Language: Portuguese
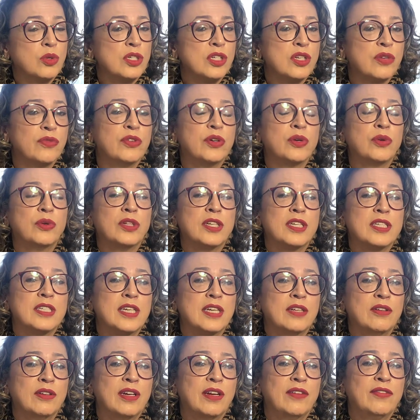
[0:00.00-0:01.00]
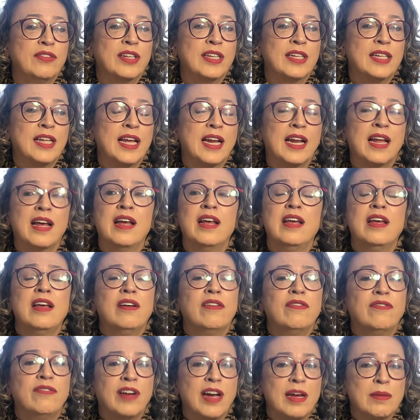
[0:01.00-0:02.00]
coisas vão acontecendo na vida dela,
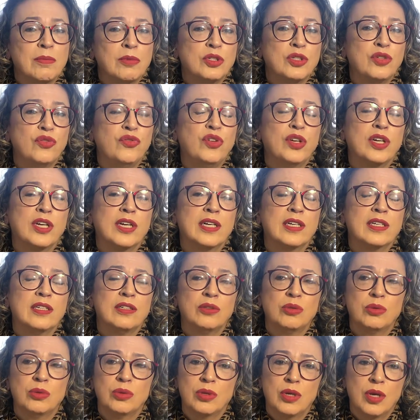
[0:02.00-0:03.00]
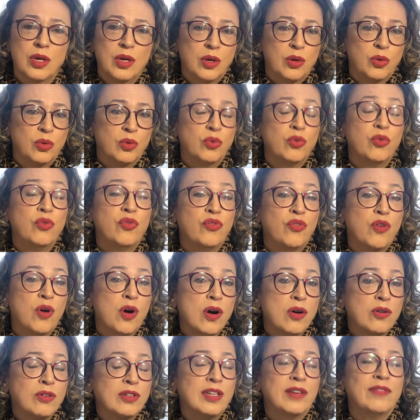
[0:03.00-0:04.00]
vai modificando o, o
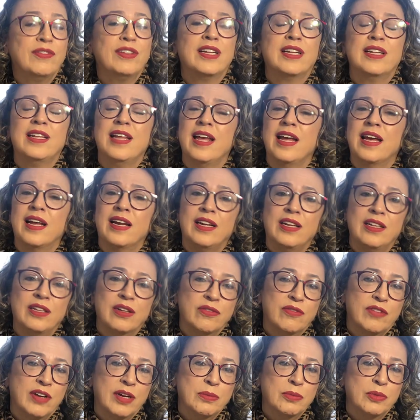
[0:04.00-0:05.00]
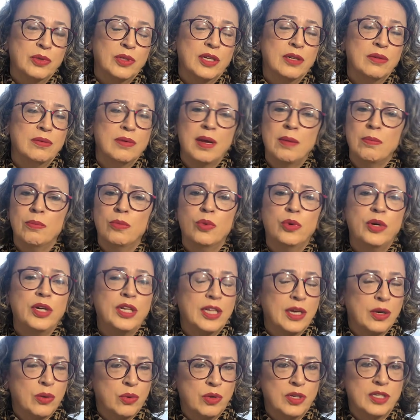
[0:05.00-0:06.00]
foco da vida dela, então vai mudando. É
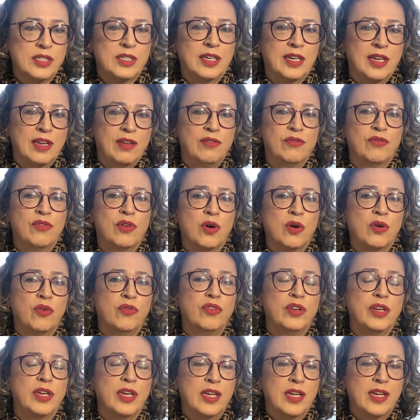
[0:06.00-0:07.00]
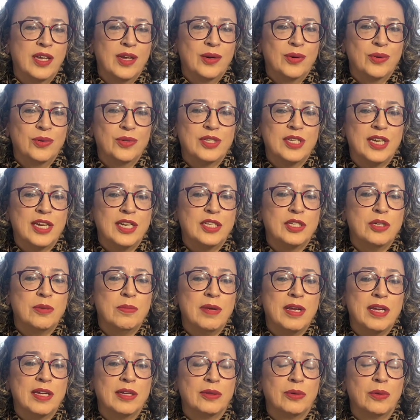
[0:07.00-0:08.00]
muita coisa que envolve o
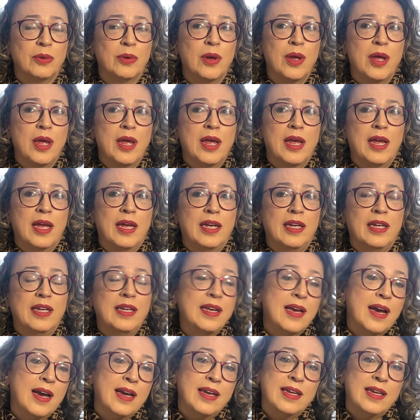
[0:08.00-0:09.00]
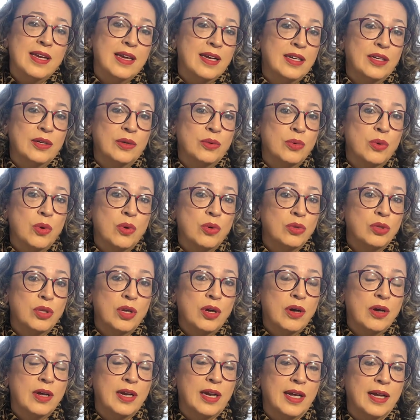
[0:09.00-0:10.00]
sentimento. E aí ela não
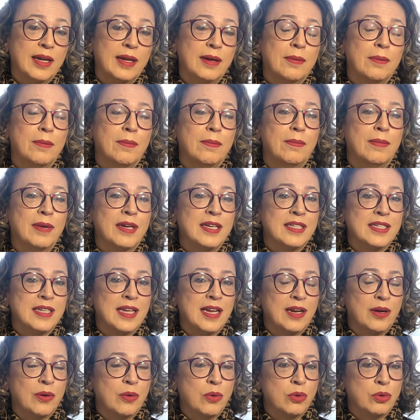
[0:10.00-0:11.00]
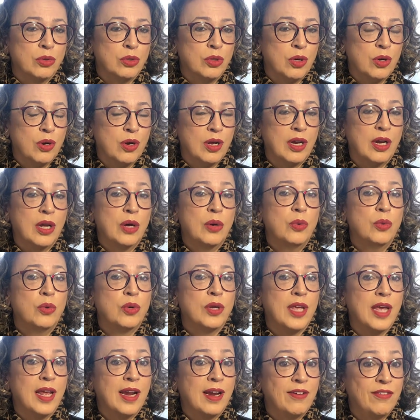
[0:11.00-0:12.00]
controla, mas ela controla o
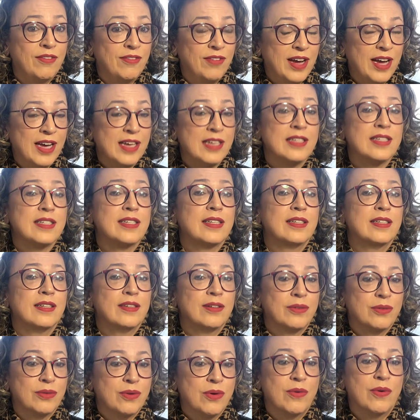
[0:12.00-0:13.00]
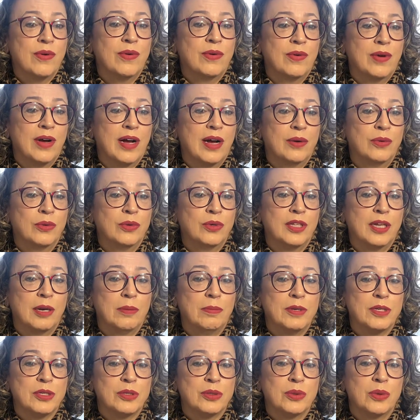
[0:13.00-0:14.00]
que ela faz com a
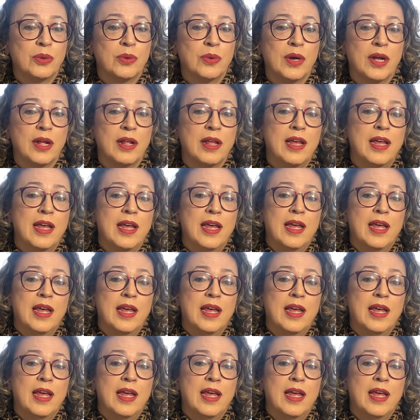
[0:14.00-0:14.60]
outra pessoa.